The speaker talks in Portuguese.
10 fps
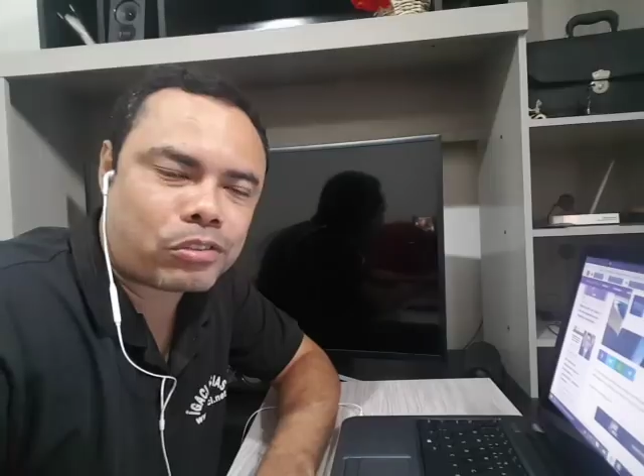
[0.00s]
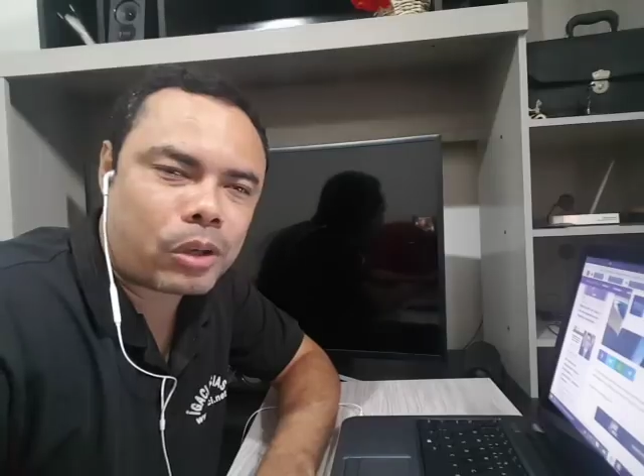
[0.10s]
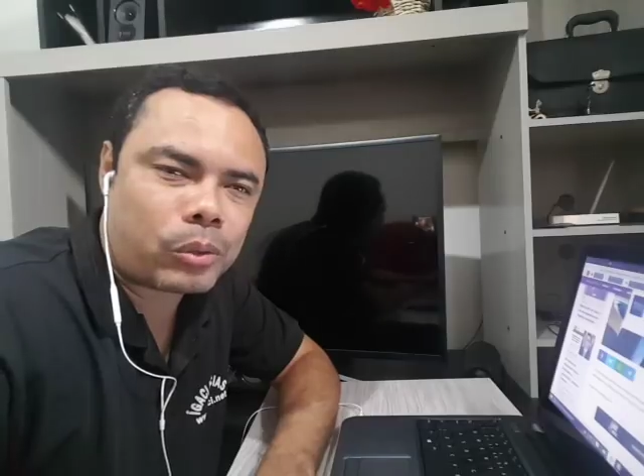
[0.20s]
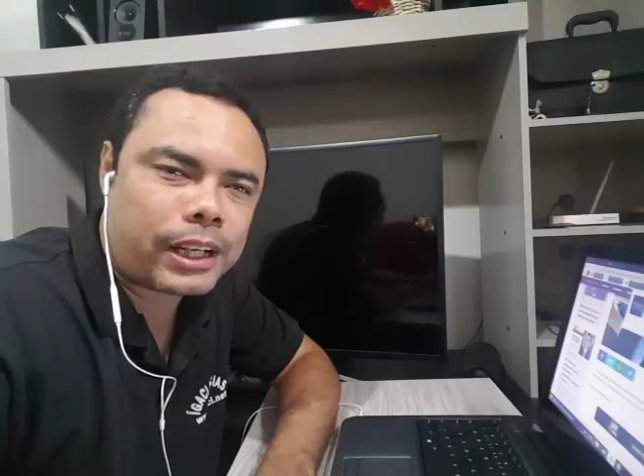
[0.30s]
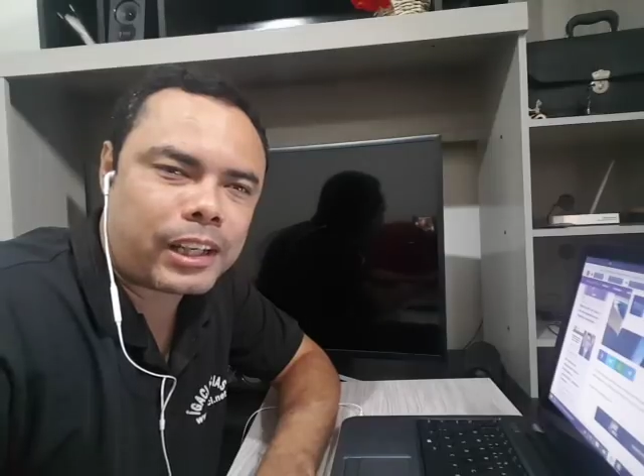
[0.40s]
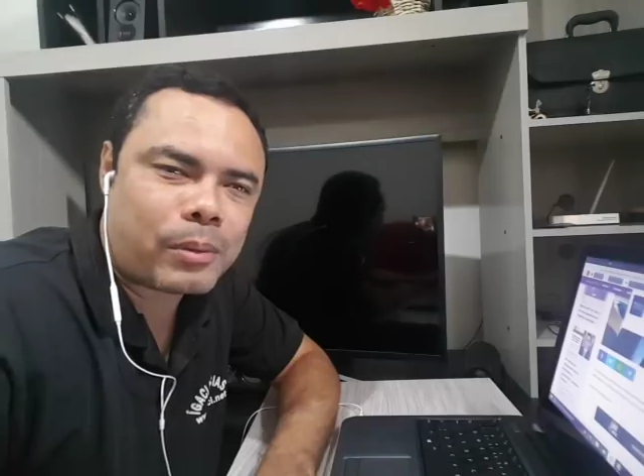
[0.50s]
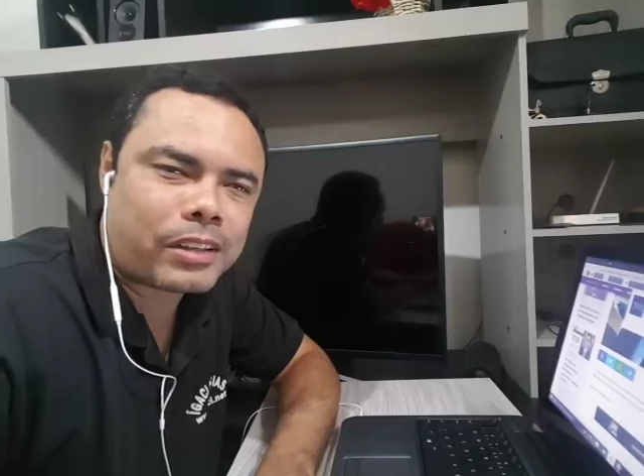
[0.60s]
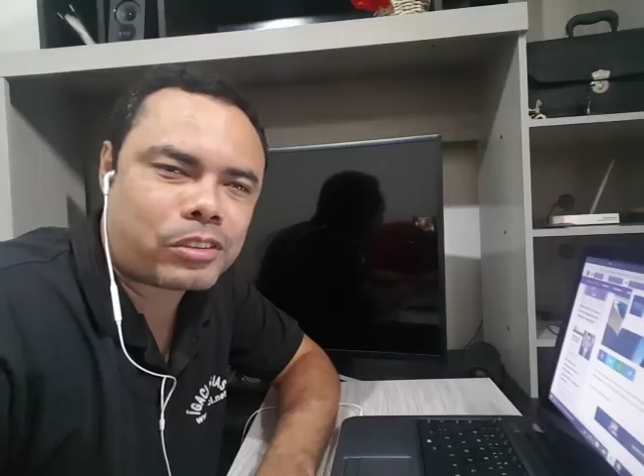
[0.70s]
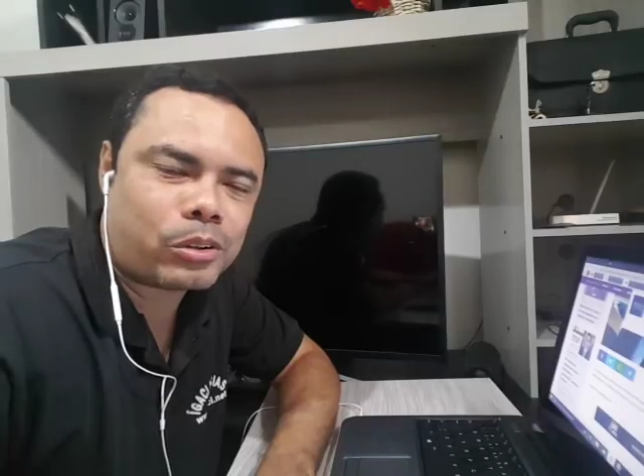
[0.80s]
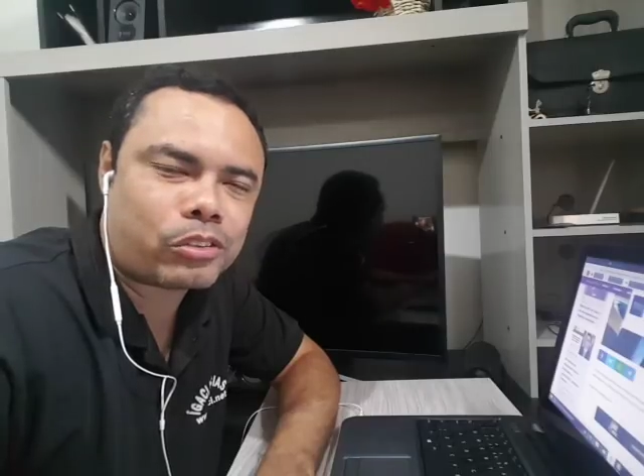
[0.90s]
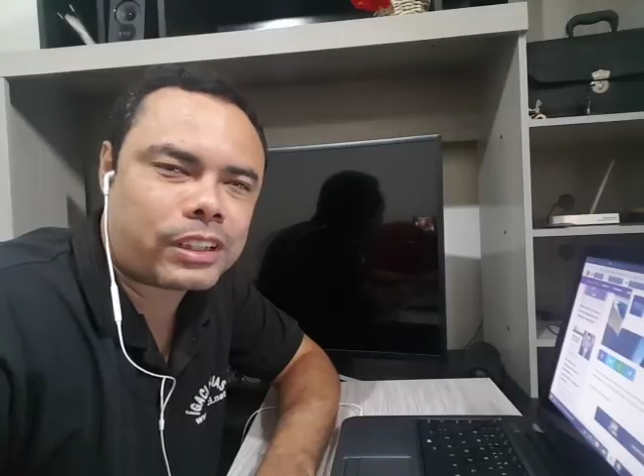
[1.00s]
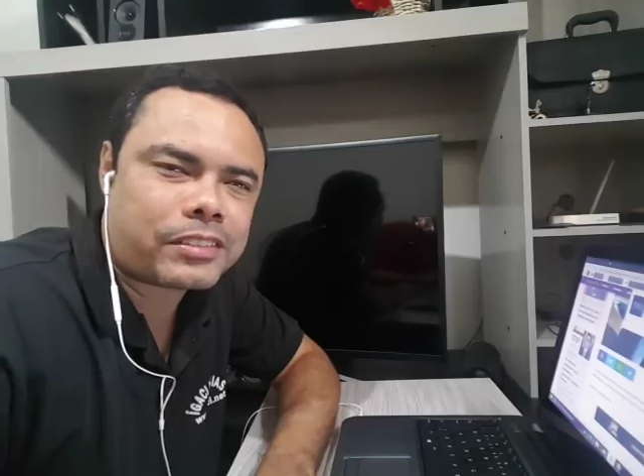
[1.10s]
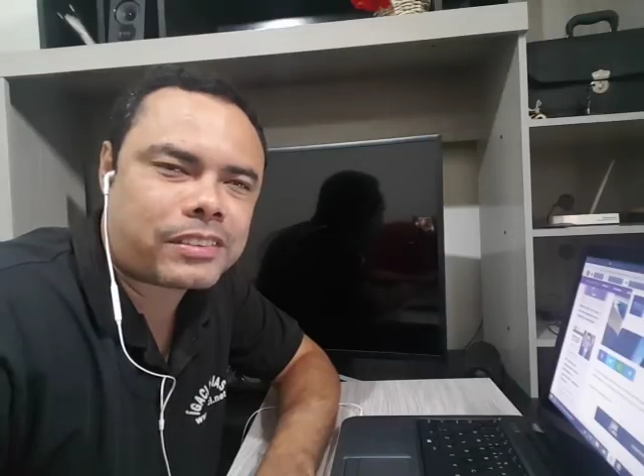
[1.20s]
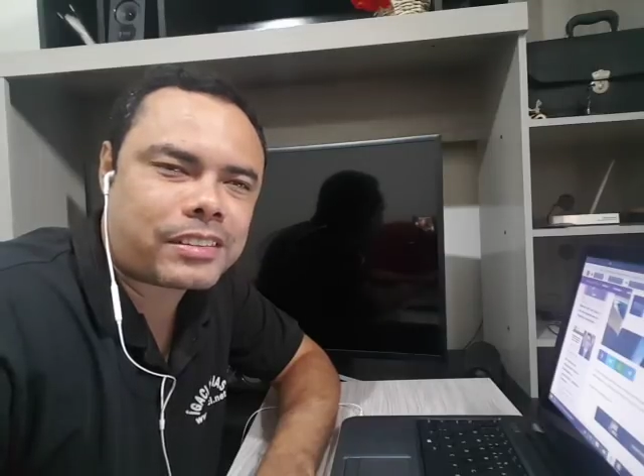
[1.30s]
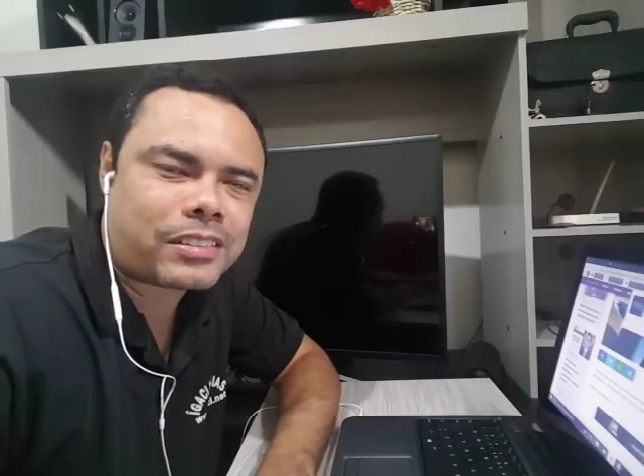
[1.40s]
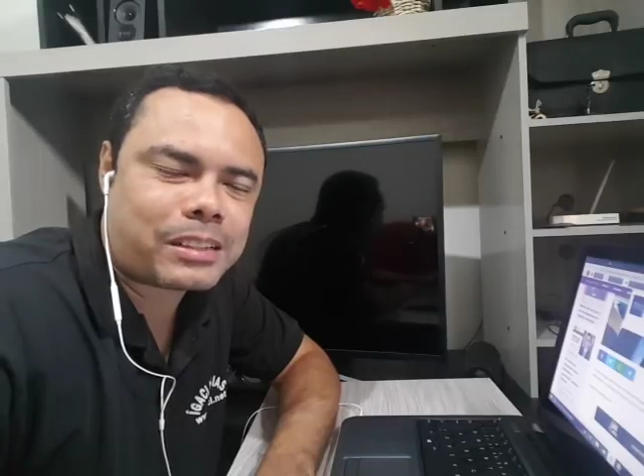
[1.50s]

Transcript: pessoal do canal Brasil Notícias,